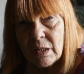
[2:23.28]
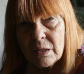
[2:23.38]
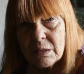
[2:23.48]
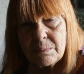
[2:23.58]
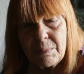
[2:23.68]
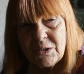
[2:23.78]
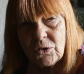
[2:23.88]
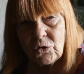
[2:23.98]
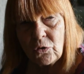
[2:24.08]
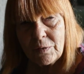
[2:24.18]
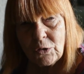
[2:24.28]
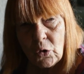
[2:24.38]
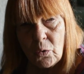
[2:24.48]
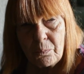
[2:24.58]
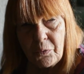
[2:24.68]
Spesso ho trovato
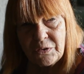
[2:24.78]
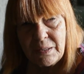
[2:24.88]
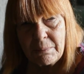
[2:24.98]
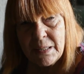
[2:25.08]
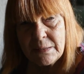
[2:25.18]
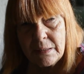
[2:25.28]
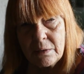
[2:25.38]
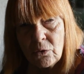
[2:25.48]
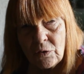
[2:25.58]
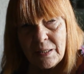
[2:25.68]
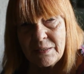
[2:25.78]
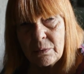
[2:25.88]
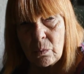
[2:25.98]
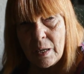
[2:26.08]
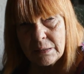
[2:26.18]
comportamenti non
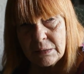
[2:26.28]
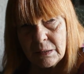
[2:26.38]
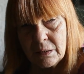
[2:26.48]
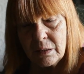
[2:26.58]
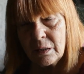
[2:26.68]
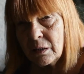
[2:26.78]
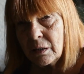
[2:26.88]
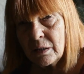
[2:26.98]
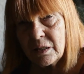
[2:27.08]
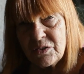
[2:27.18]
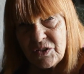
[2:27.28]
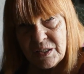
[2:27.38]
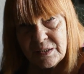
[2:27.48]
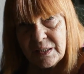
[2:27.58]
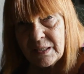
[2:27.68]
adeguati in
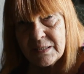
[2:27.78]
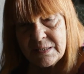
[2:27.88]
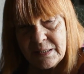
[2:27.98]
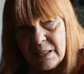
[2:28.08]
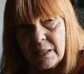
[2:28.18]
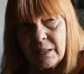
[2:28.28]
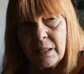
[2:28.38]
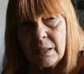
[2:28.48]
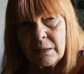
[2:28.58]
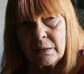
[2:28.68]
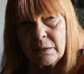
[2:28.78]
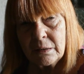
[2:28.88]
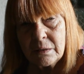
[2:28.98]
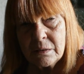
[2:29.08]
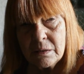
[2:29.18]
gente che si era,
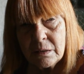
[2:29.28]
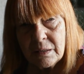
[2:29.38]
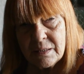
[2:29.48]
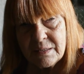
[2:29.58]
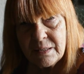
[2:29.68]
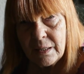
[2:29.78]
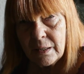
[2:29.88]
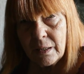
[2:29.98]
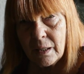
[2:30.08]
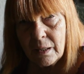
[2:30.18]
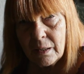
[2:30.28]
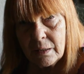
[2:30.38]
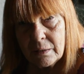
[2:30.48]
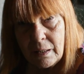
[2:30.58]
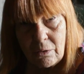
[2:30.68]
che si
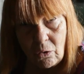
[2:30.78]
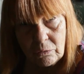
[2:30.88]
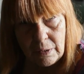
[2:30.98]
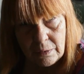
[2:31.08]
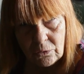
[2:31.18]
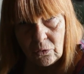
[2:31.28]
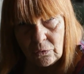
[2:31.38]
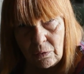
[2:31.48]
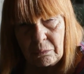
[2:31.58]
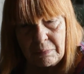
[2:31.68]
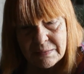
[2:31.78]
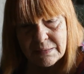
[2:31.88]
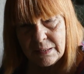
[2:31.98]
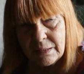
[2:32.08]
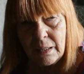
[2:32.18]
era raccolta intorno a una
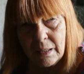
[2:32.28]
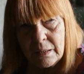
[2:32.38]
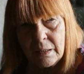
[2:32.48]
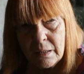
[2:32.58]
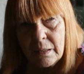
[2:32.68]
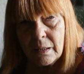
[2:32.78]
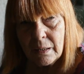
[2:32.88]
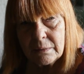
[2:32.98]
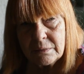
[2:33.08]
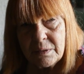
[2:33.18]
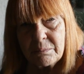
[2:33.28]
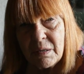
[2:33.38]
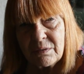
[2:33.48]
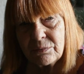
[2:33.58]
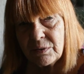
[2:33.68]
sigla
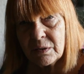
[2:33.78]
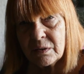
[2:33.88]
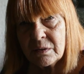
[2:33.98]
antimafia.